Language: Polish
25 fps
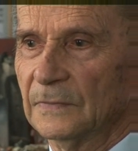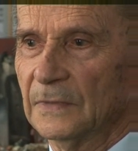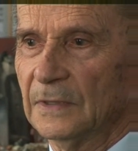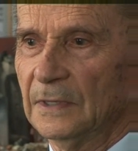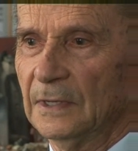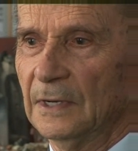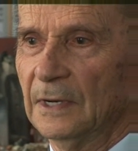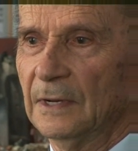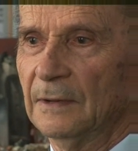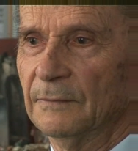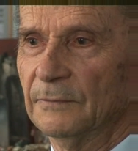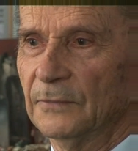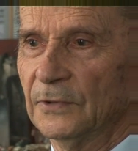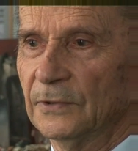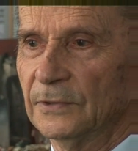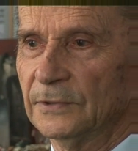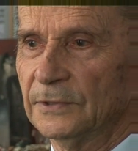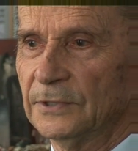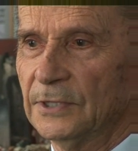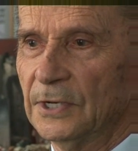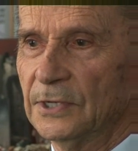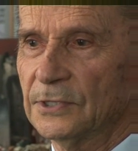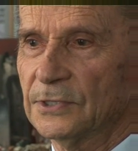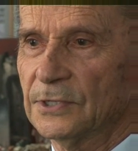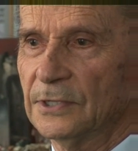tyle
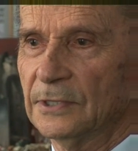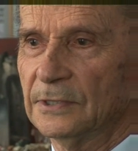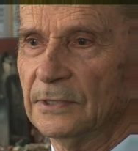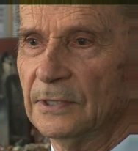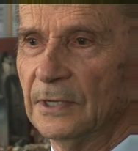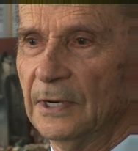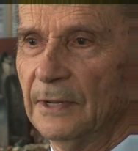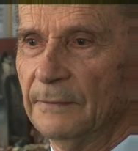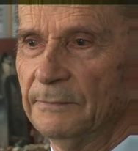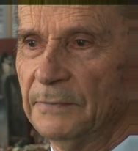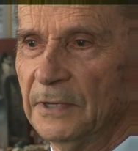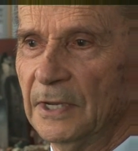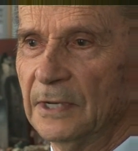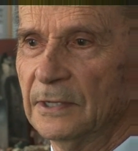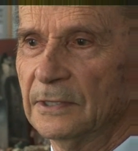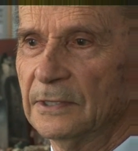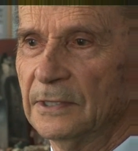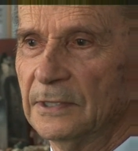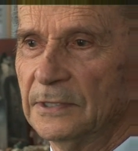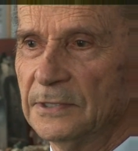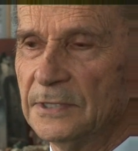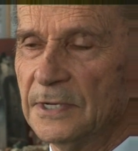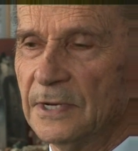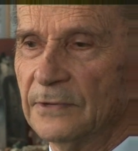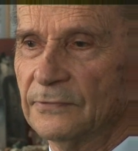młodzieży, tyle
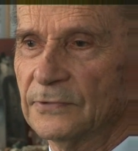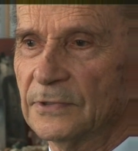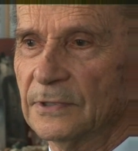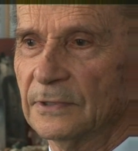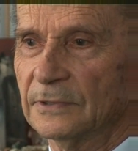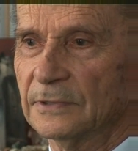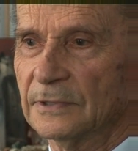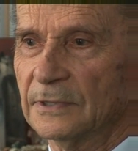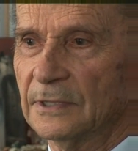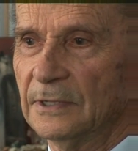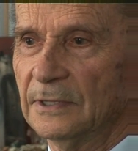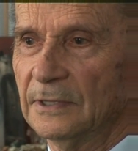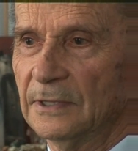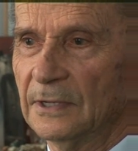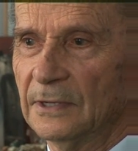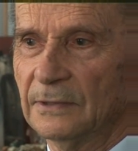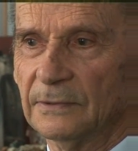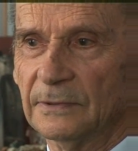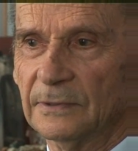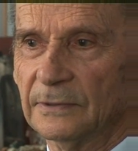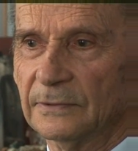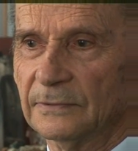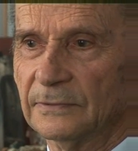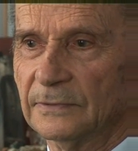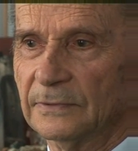pięknych dziewcząt
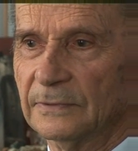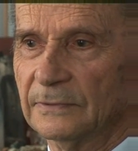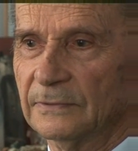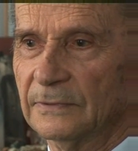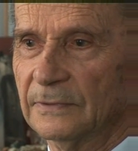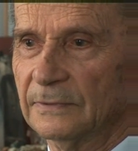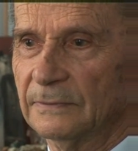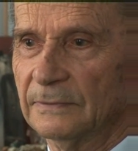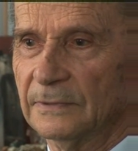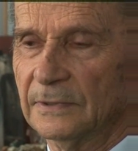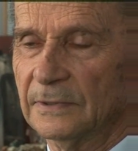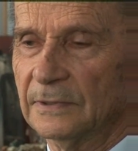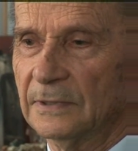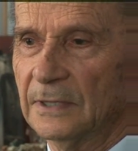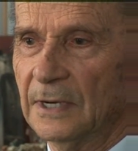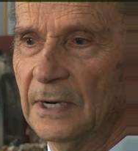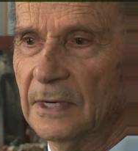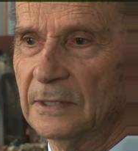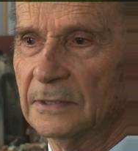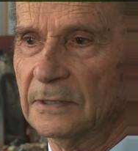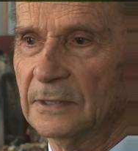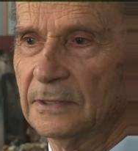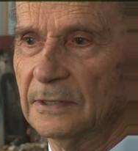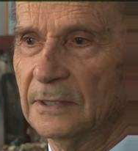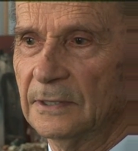zginęło.
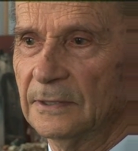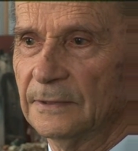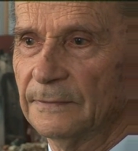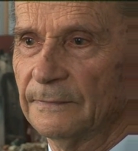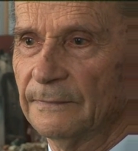Straszne.